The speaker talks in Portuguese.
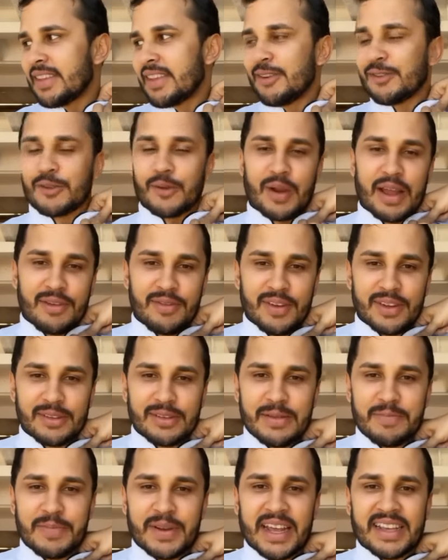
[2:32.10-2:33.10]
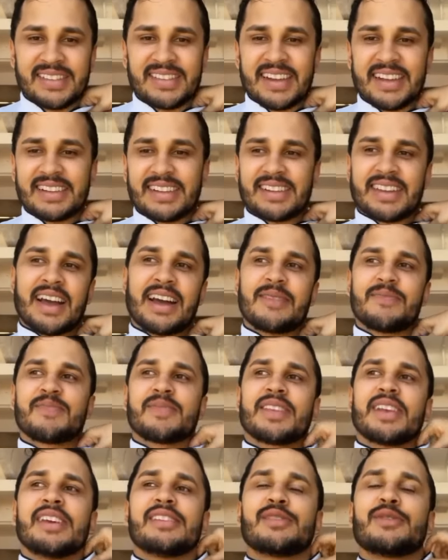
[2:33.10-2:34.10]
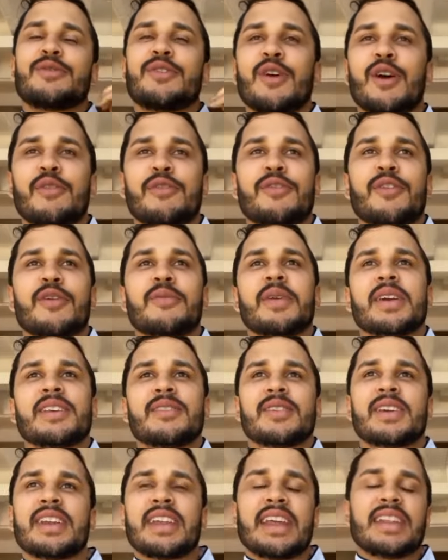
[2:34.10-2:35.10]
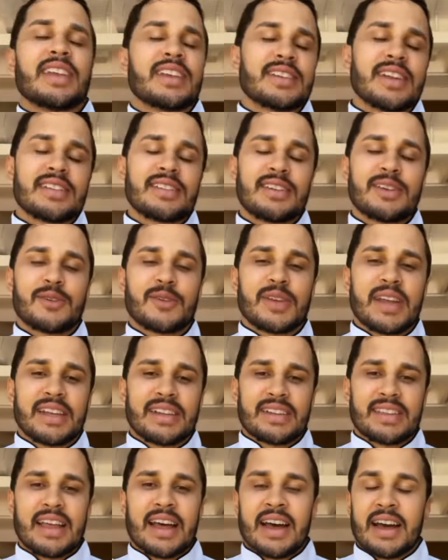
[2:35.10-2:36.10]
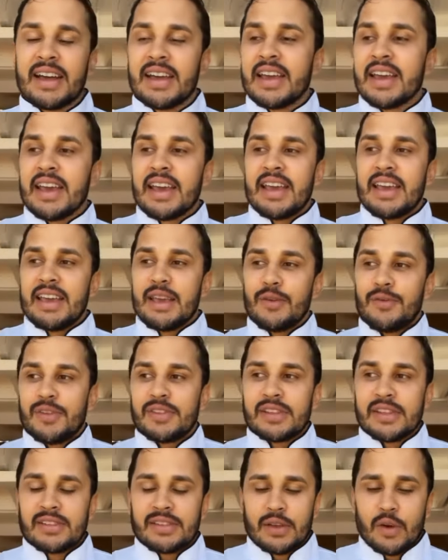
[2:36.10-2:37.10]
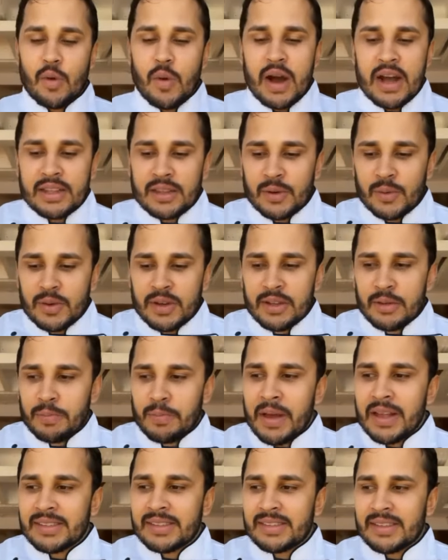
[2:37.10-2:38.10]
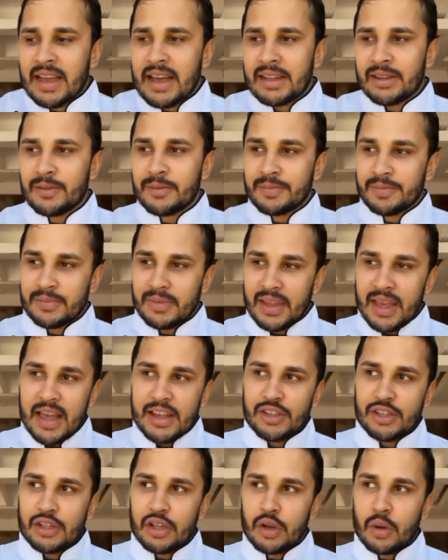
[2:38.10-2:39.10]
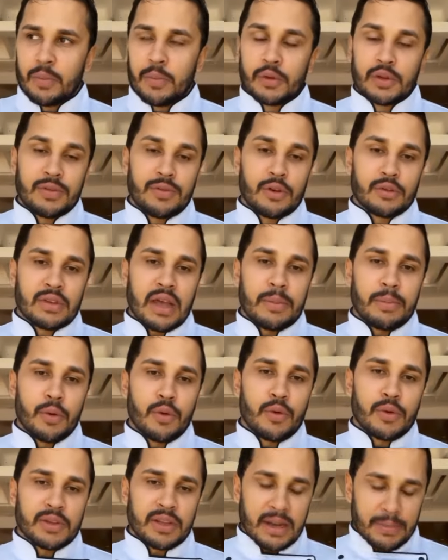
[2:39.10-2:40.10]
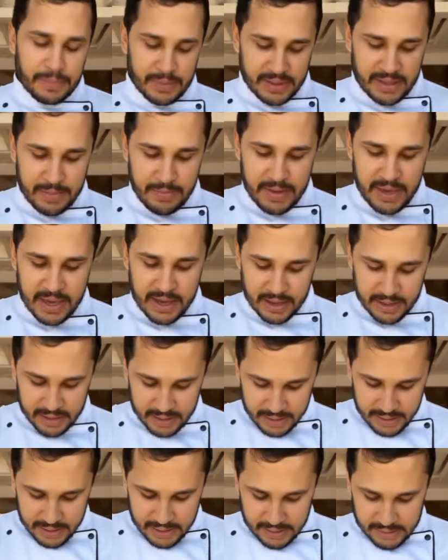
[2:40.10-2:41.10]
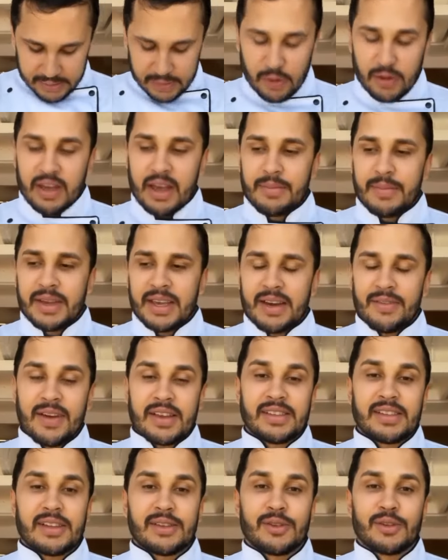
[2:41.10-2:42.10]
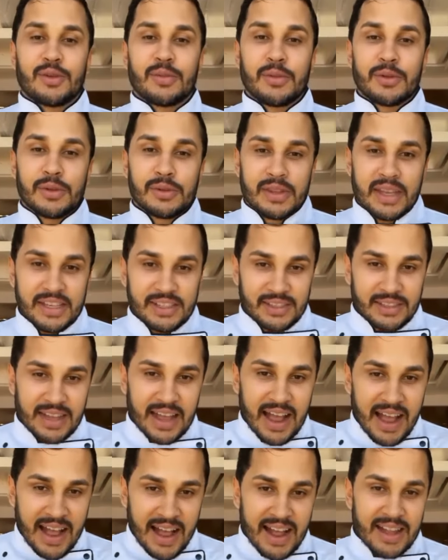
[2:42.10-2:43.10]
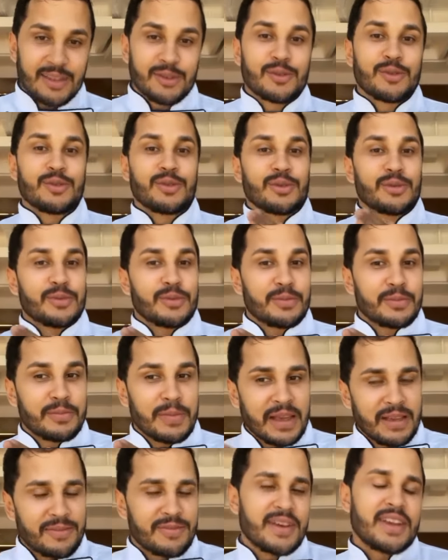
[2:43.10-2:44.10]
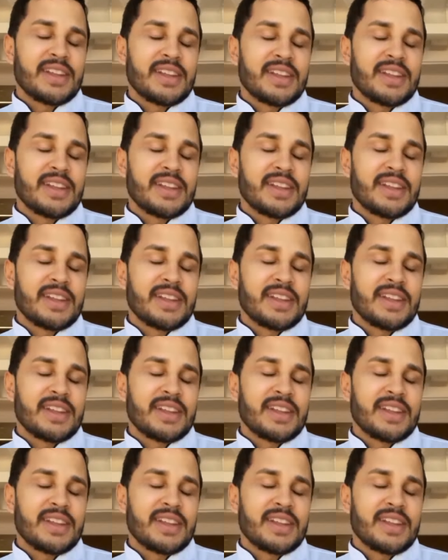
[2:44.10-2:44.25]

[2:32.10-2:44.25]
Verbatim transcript: eu tô levando de presente, tá? Isso foi uma forma que eu criei de a gente se conectar. Uhum. Eu fiz esse quadro ano passado. A gente não pôde voltar por conta da pandemia. Só que amanhã vai ser todo mundo testado, tudo bem feito.